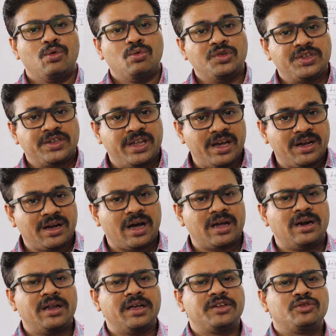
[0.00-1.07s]
उसके
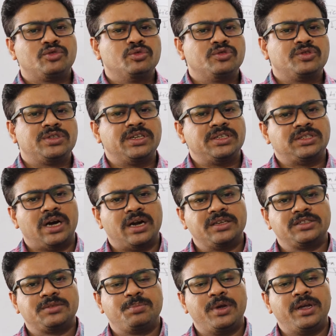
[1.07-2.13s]
कारण एक दूसरे
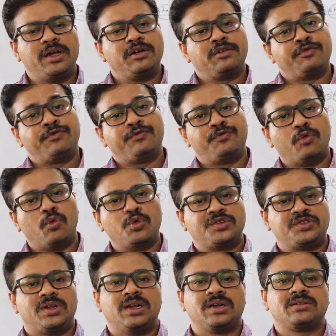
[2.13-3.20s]
चार्ज पे एक
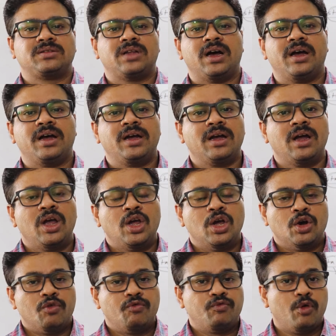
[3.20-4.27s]
फोर्स लगता है
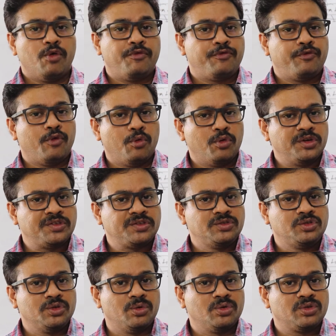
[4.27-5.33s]
वो फोर्स
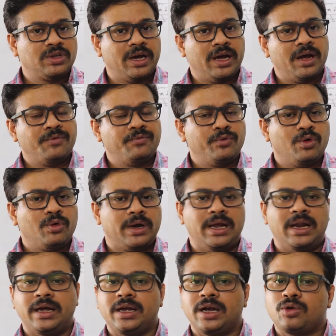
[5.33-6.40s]
जो होता है वो
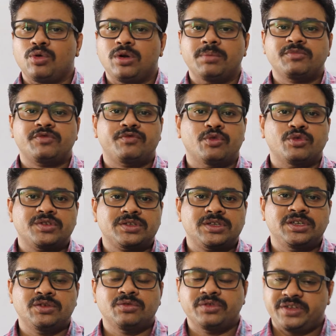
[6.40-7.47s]
कहलाया कुलम फोर्स
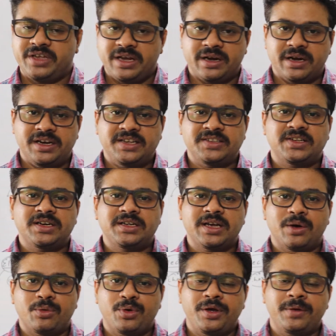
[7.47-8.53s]
की उसकी कंडीशन
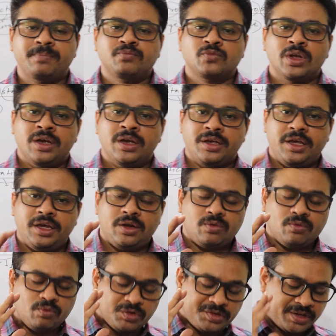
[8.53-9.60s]
क्या हुई कि
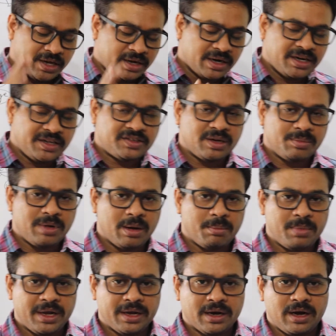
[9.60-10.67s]
उसकी कंडीशन में
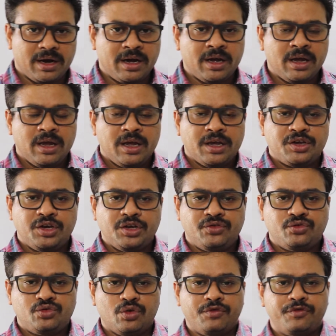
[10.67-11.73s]
हमने कहा कि
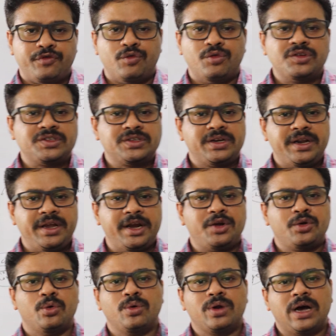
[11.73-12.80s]
जो फोर्स
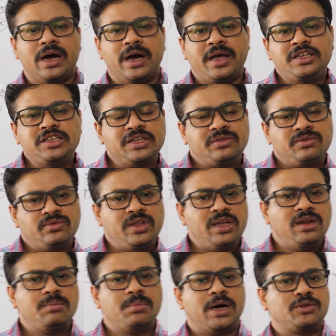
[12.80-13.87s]
क्रिएट हो रहा है ये
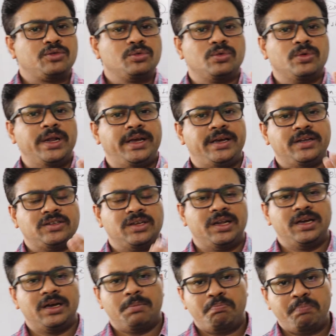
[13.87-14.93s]
तीन बातों को लेके
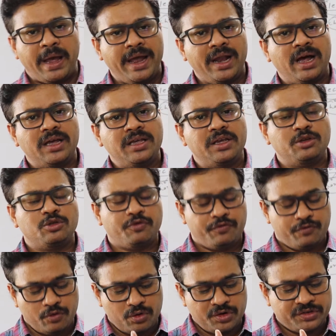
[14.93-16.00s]
चलेगा पहला ये जो
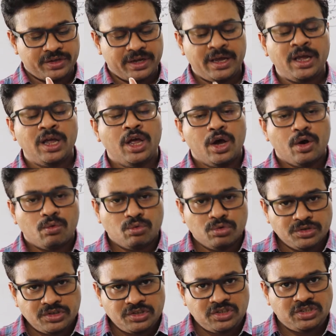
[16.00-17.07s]
फोर्स है
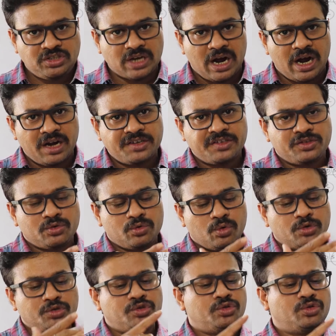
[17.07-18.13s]
उन चार्ज
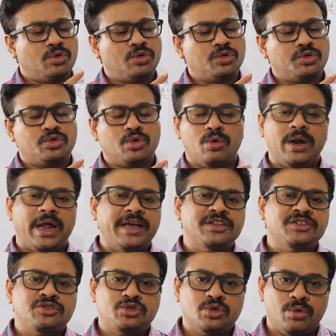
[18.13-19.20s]
को जो दो
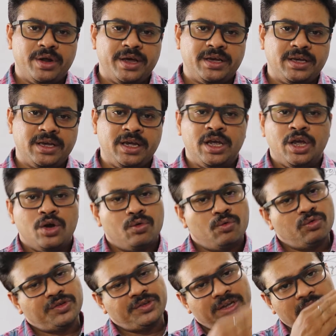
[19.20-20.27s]
लाइन जोड़ेगी
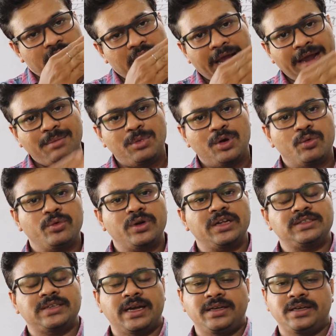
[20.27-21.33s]
उसी लाइन में
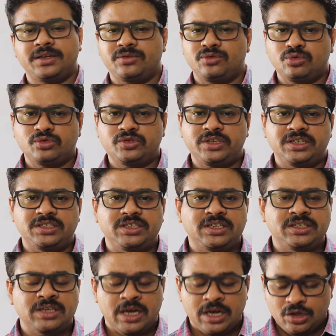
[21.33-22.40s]
होना चाहिए दूसरी
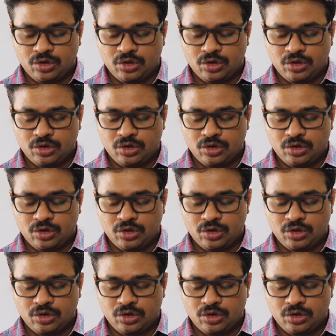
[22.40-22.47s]
चीज़